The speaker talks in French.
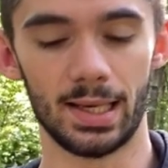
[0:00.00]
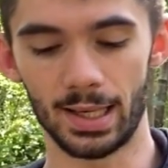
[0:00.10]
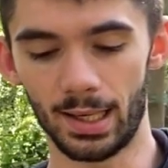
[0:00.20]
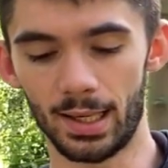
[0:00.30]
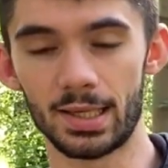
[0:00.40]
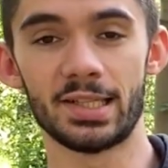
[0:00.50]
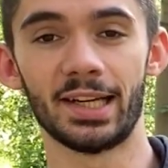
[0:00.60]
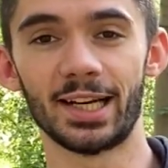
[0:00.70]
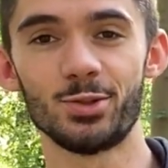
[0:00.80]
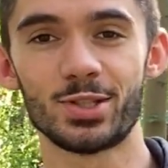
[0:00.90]
Et là, j'ai
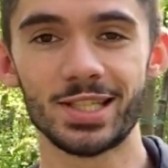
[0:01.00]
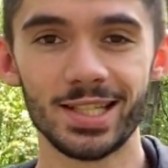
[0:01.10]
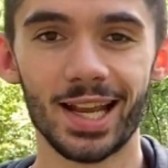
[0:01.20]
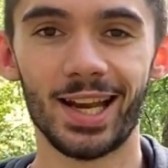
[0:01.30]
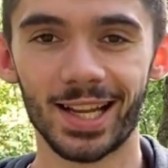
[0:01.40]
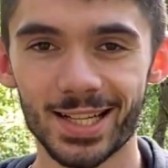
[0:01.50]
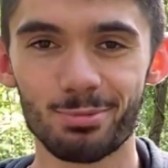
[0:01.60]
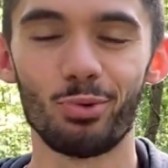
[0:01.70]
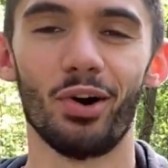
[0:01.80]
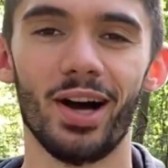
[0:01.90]
réussi
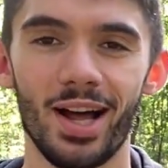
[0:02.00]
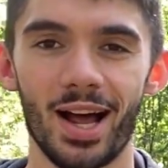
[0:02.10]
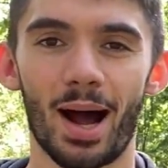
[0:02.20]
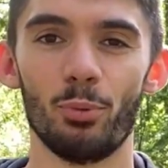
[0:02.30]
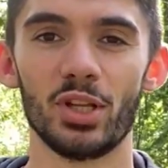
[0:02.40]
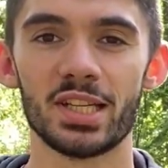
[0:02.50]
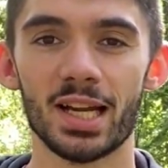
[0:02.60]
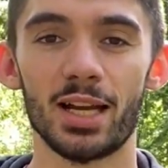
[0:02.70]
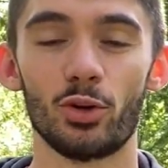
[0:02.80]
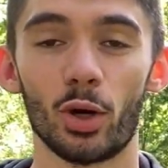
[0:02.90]
l'exploit à mon
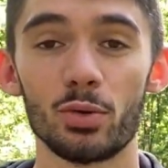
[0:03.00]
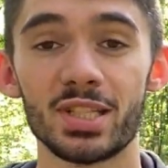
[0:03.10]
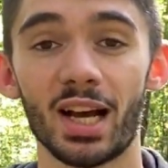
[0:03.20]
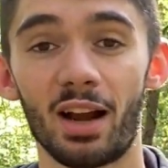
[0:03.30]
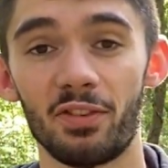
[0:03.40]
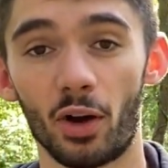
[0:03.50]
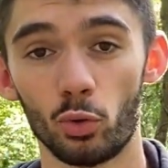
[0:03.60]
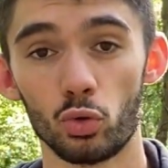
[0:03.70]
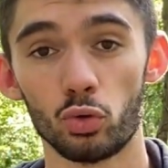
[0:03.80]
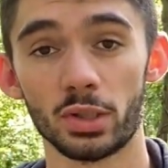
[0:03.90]
échelle de réussir à le faire en
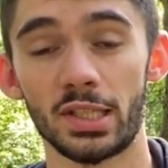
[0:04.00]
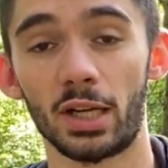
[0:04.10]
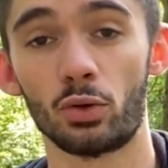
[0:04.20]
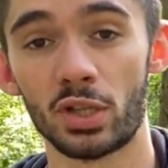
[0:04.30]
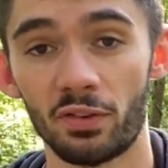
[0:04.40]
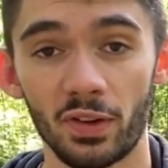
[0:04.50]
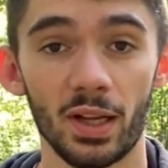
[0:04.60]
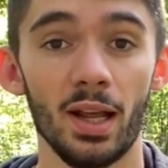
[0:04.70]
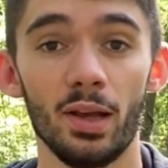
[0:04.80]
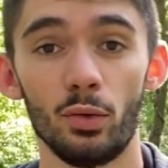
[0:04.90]
deux jours. C'est-à-dire que j'ai fait
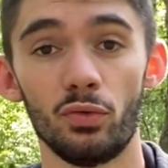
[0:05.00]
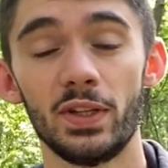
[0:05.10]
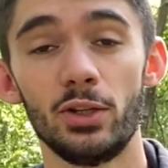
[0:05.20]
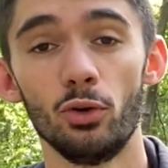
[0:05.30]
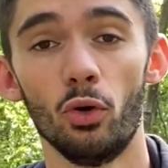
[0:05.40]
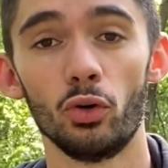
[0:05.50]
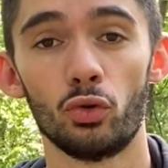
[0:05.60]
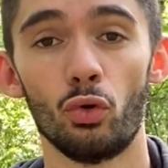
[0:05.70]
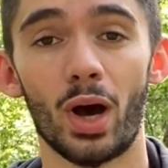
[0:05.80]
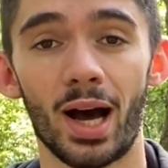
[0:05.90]
une vidéo
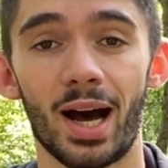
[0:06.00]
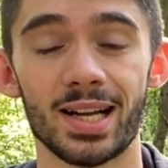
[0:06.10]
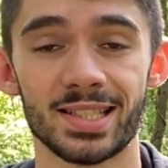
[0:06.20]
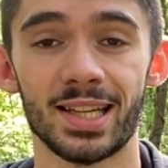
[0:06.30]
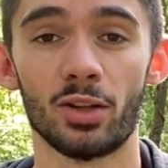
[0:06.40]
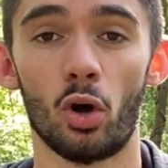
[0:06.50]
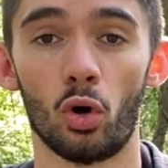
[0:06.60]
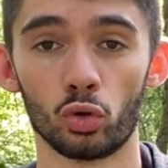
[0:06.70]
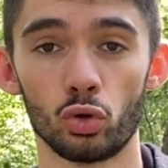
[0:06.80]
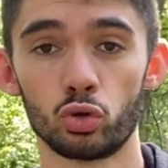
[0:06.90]
de A à Z en deux